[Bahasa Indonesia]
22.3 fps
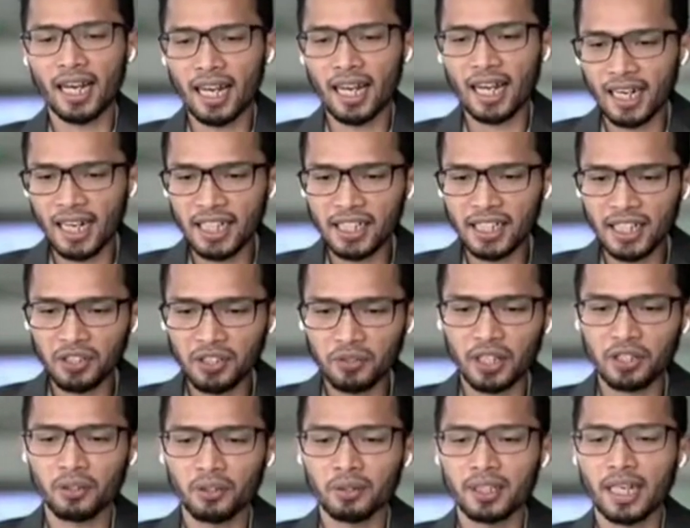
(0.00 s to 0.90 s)
tren harganya
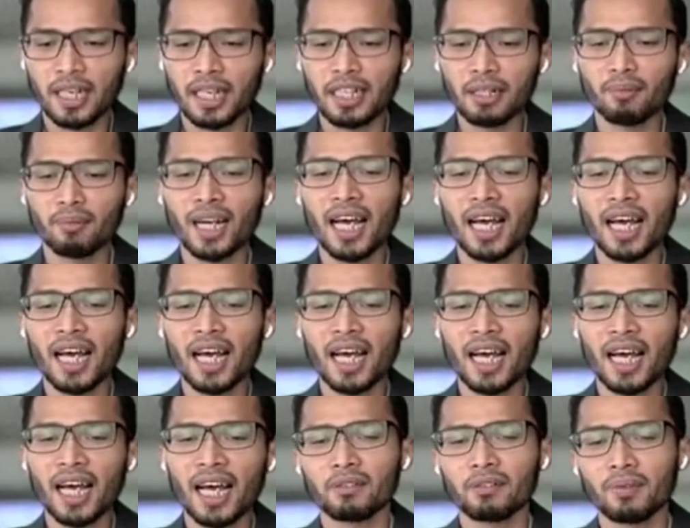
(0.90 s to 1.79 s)
juga cukup jadi
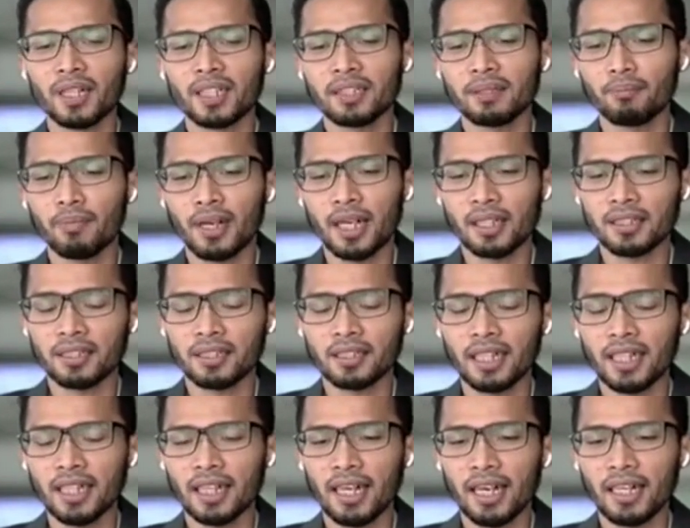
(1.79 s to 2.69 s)
menarik gitu Mas hmm.
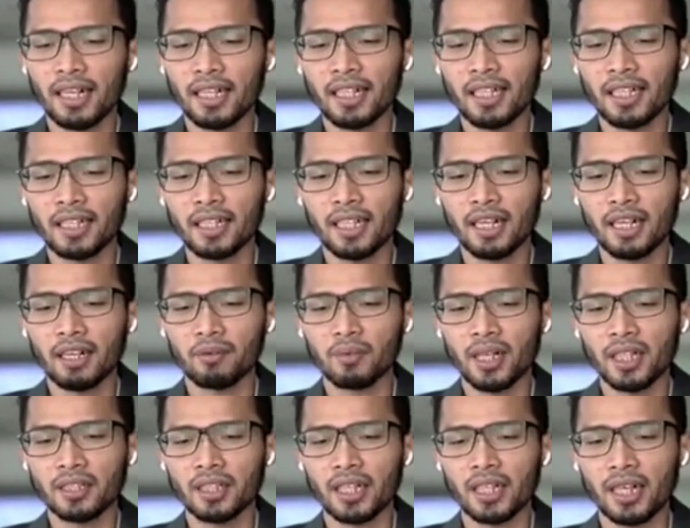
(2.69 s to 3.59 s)
Jadi hari ini kita
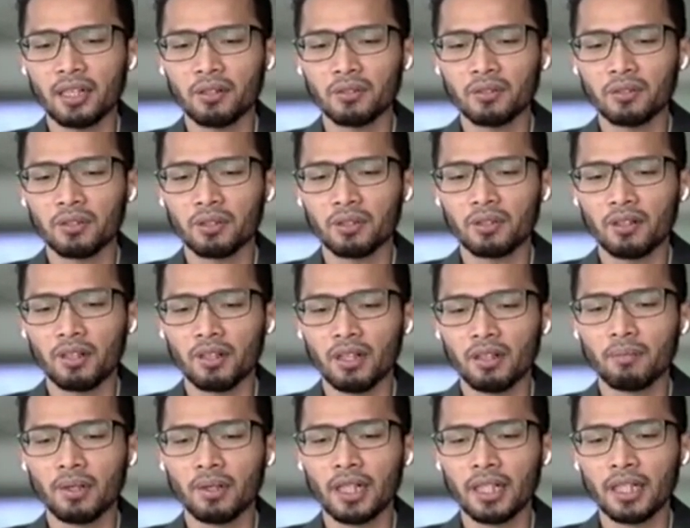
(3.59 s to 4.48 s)
rekomendasikan untuk
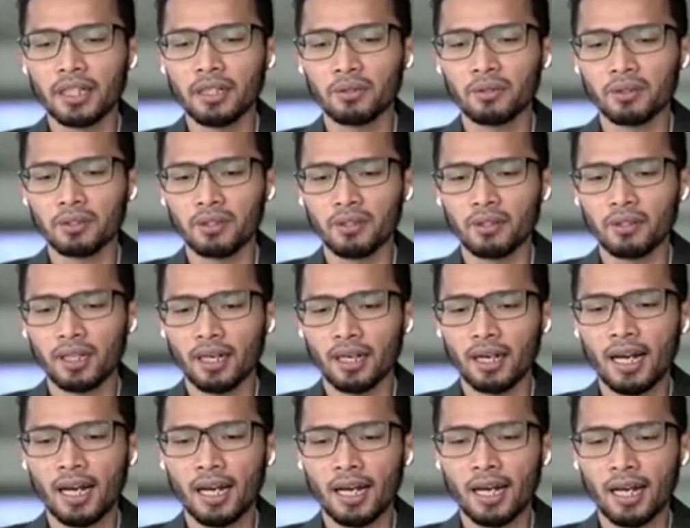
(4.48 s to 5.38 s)
uh, beli untuk
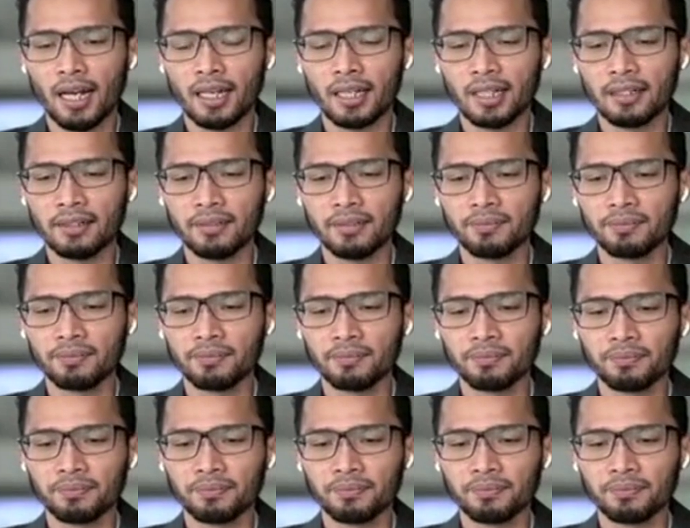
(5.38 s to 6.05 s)
uh, Ali